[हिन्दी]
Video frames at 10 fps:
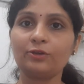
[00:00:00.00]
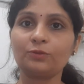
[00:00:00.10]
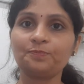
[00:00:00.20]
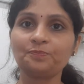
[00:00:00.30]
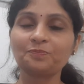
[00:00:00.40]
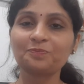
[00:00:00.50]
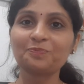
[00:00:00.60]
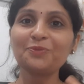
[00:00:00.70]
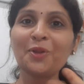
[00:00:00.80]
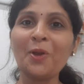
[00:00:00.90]
करो
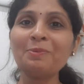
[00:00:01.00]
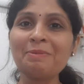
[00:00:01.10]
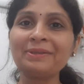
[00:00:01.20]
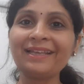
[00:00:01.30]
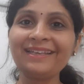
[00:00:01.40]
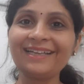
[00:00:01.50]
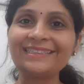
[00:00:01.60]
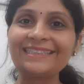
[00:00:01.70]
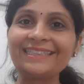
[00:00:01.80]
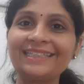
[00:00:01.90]
और मैं पता ही क्या
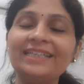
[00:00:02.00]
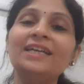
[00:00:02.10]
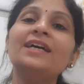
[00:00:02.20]
करती थी